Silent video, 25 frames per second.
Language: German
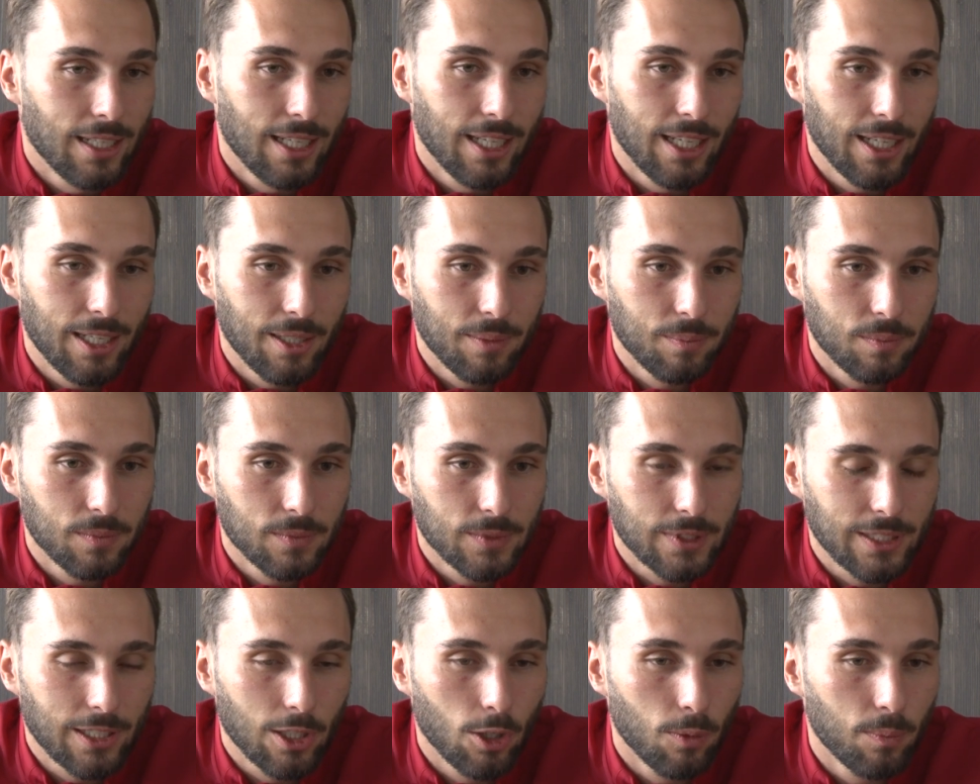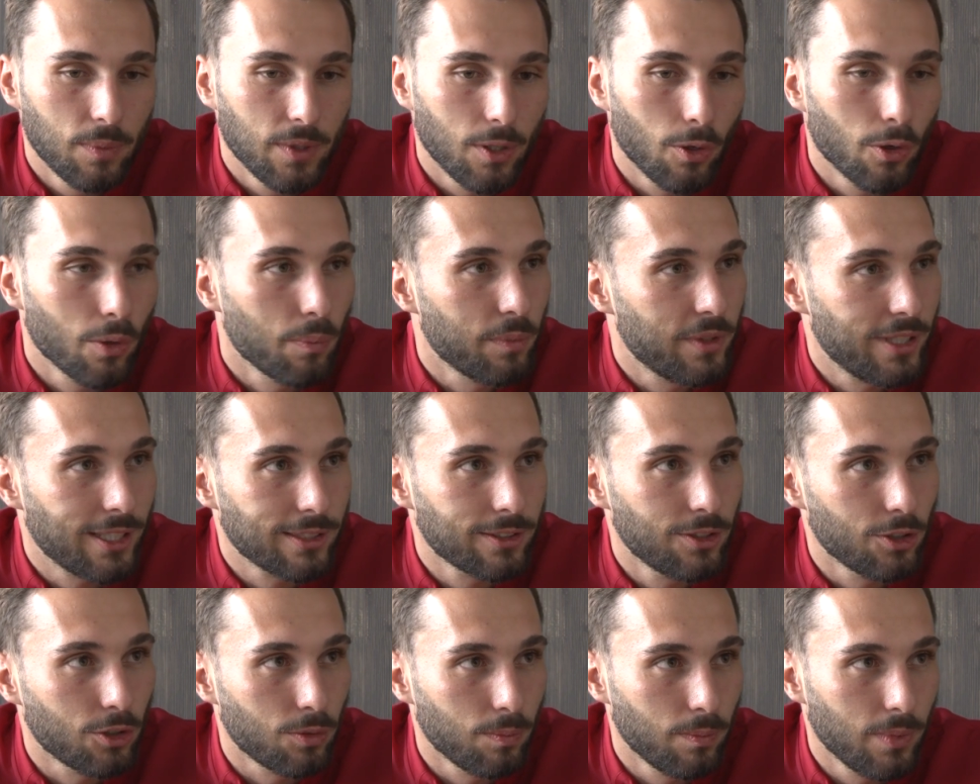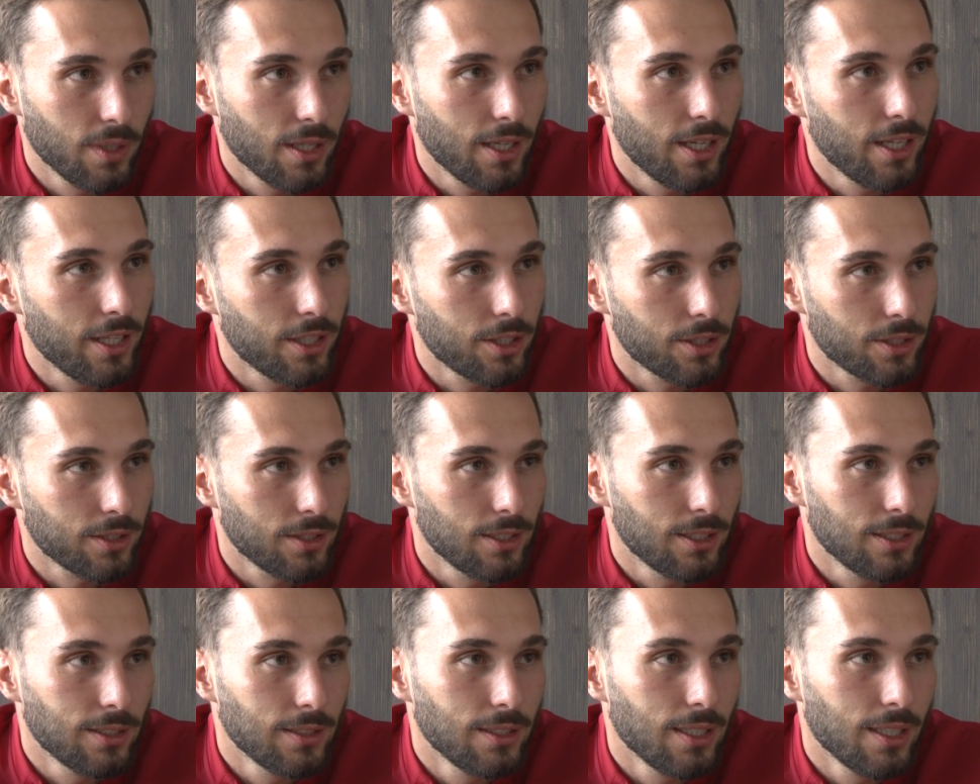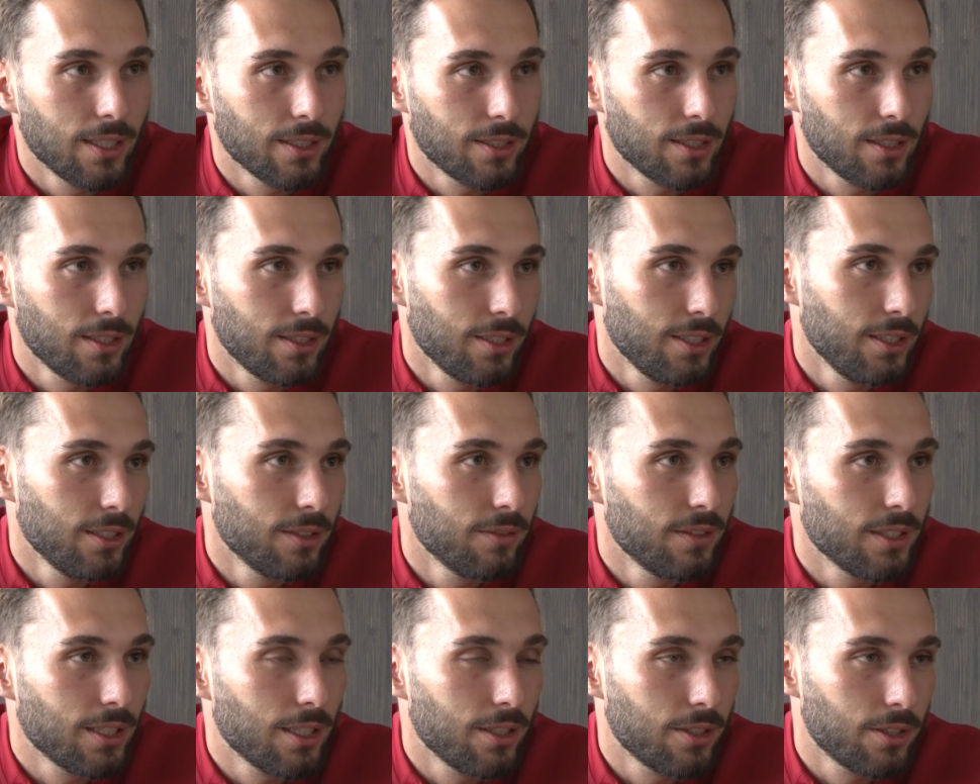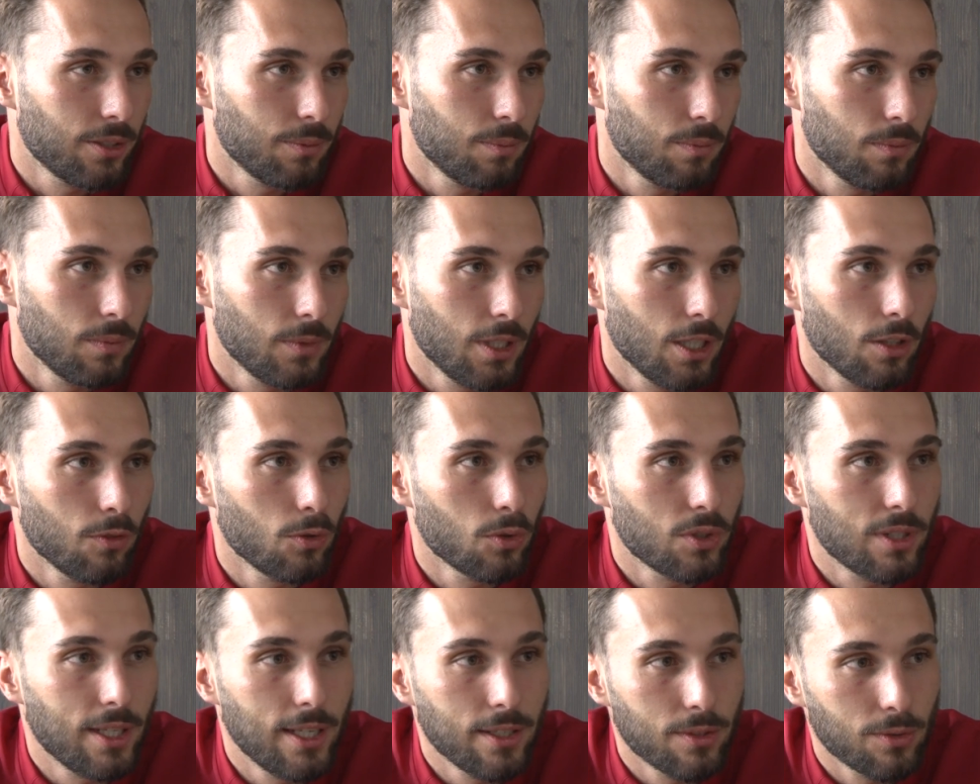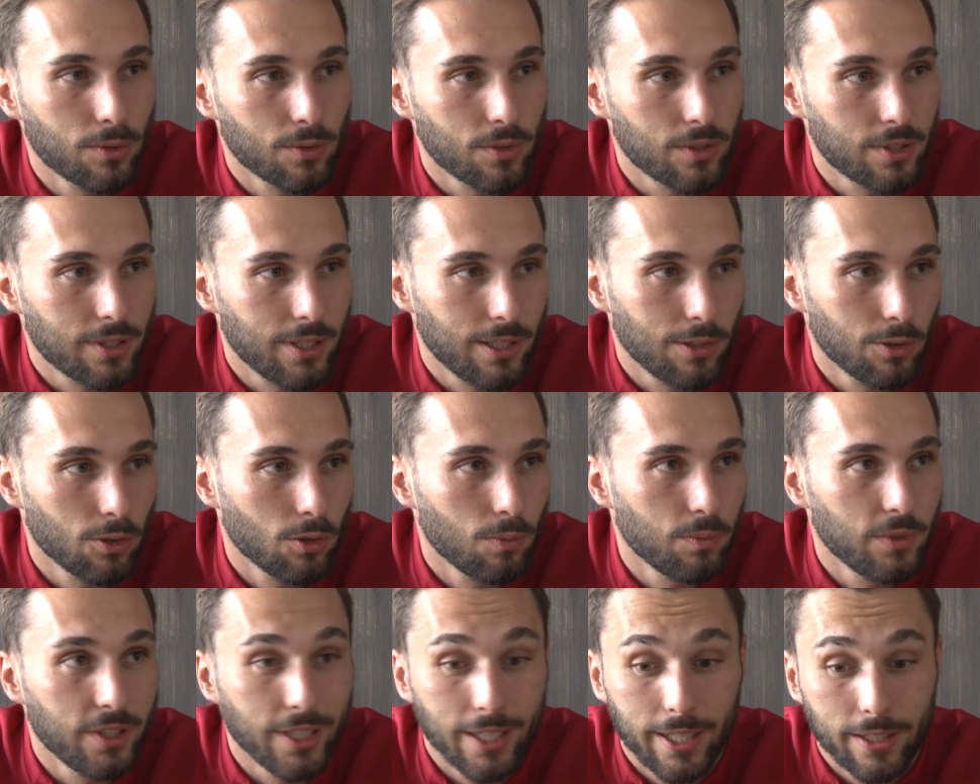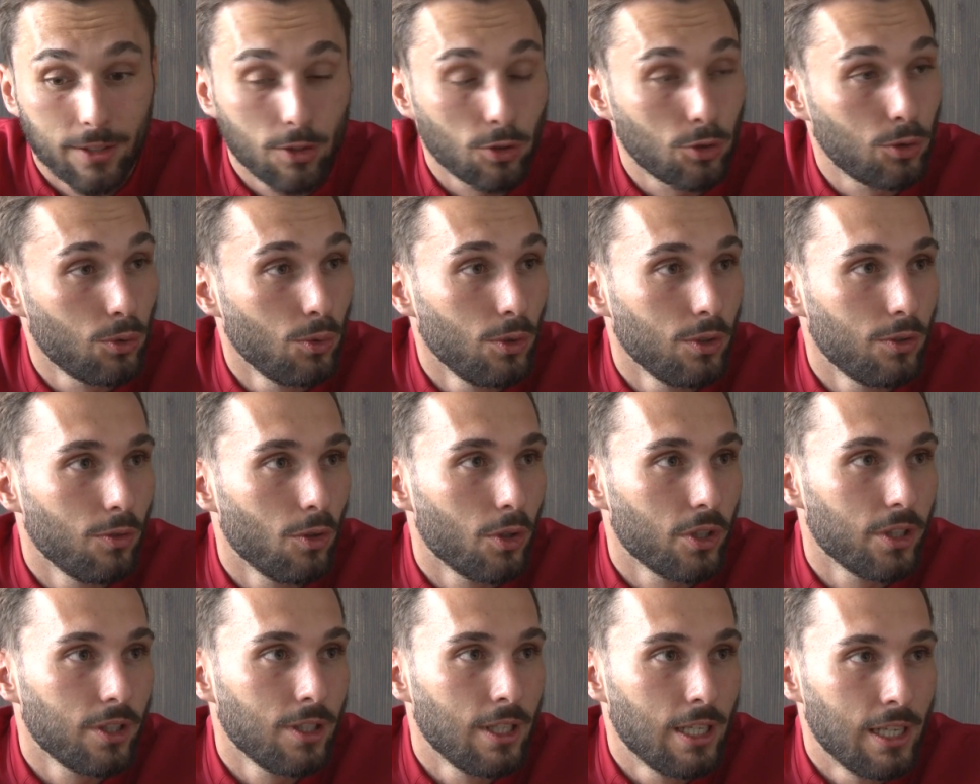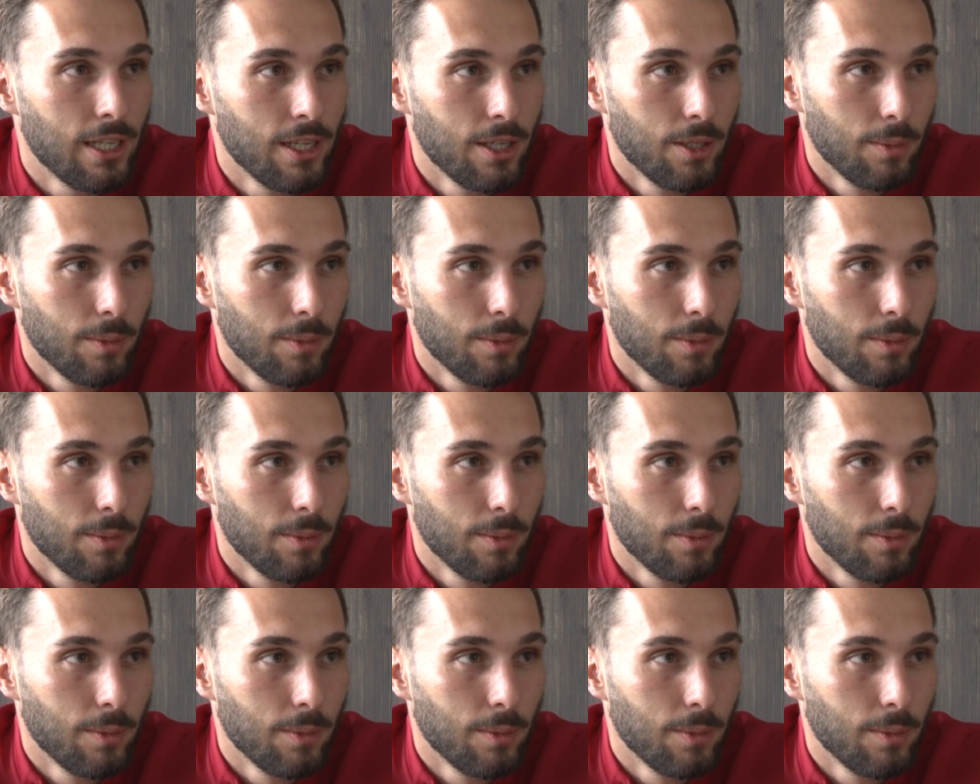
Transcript: Ähm, ich glaube auch im taktischen Bereich, äh, da ich ja nie wirklich im Nachwuchsleistungszentrum direkt geschult wurde,